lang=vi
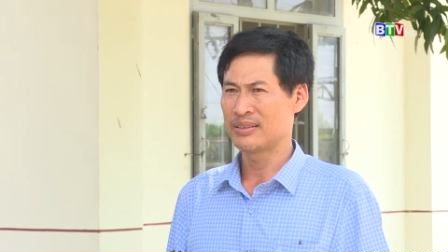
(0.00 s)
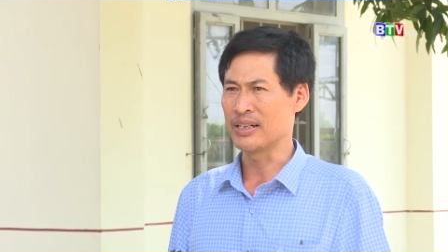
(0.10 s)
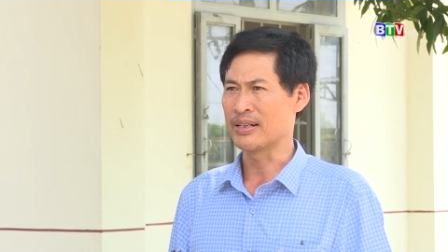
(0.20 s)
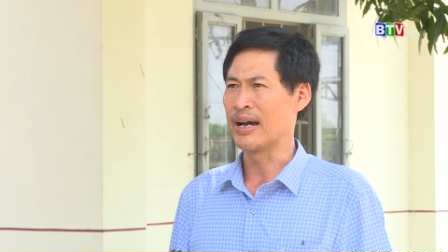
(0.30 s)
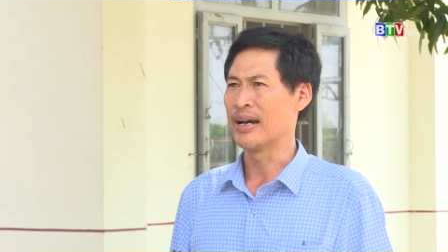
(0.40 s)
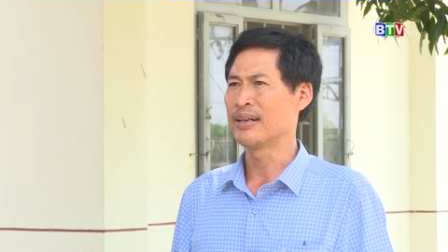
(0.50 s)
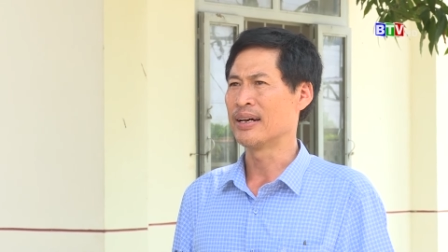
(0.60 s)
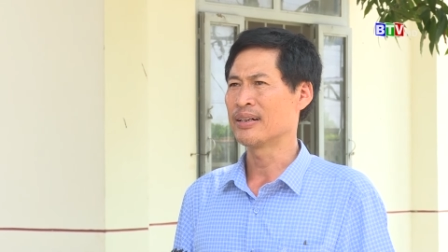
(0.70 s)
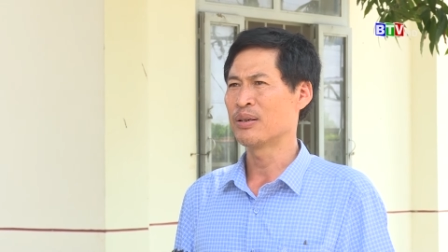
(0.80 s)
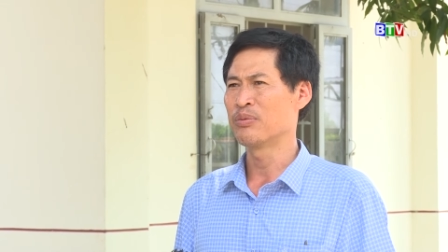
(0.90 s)
triệt
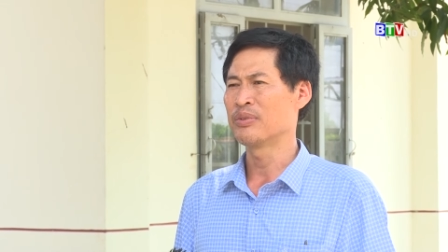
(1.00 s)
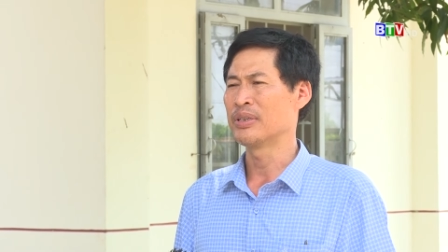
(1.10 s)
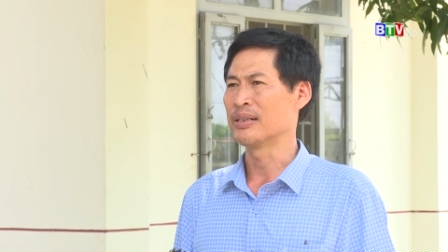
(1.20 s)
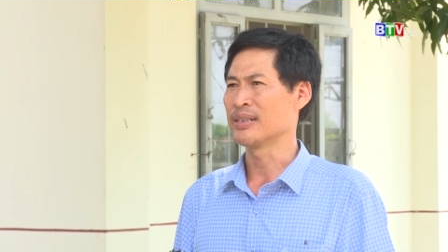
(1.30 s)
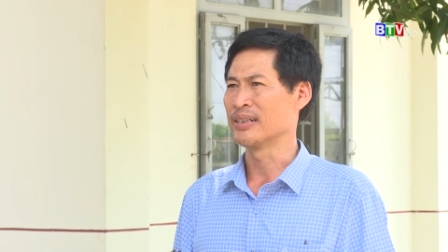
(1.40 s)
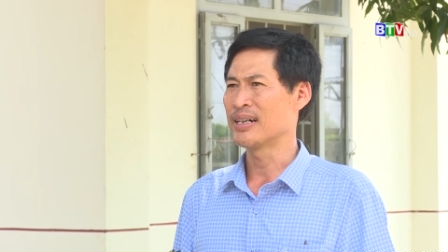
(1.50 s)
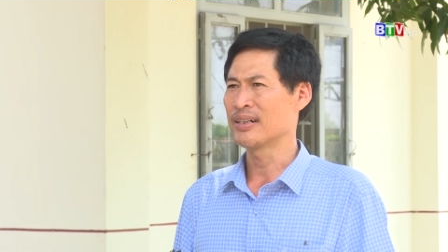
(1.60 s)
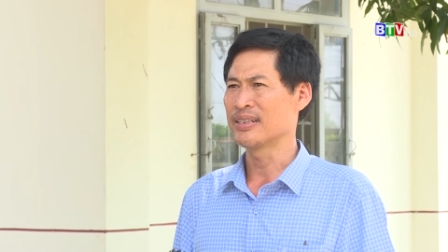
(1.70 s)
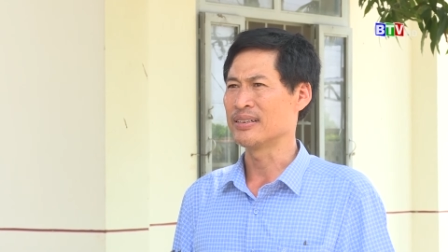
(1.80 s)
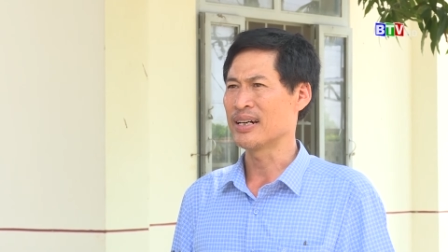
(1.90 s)
để không để xảy ra
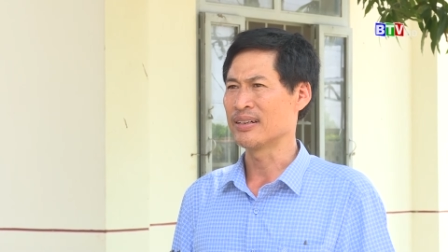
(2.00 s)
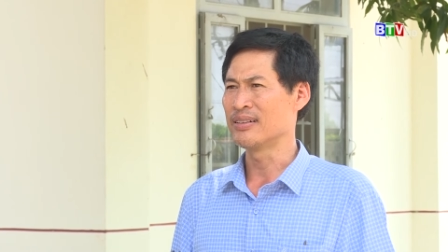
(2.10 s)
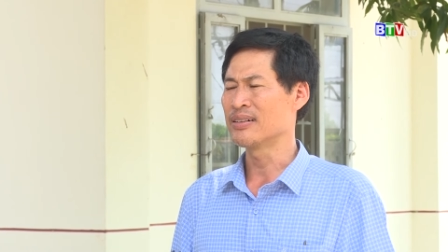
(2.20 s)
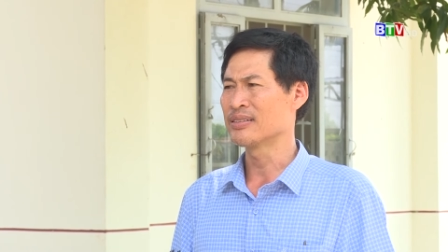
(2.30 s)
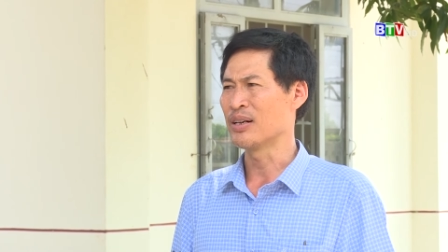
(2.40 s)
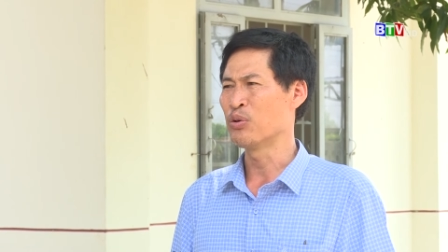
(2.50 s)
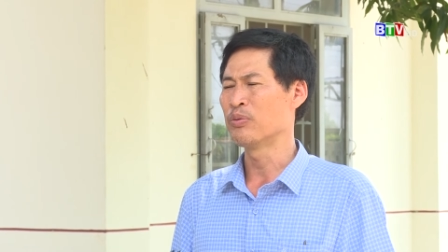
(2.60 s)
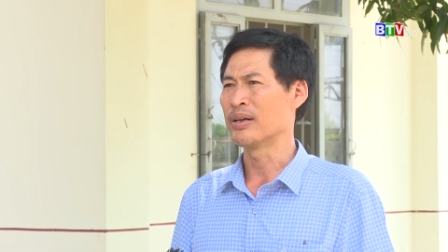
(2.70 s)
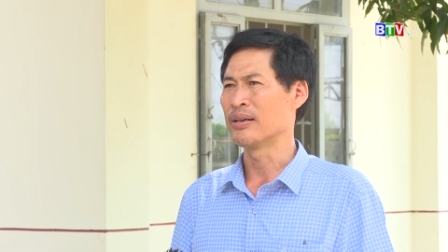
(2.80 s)
cái tình trạng nước xấu,